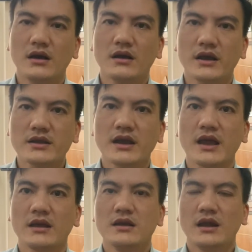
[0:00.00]
khách
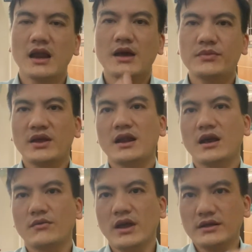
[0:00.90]
hàng làm thế
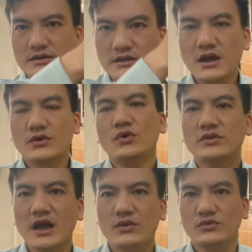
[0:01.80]
nào để gì đối
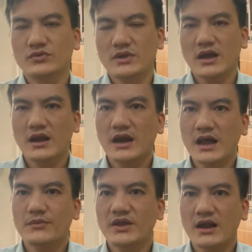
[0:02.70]
tác của chúng ta
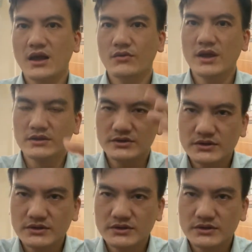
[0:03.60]
làm thế nào để gì?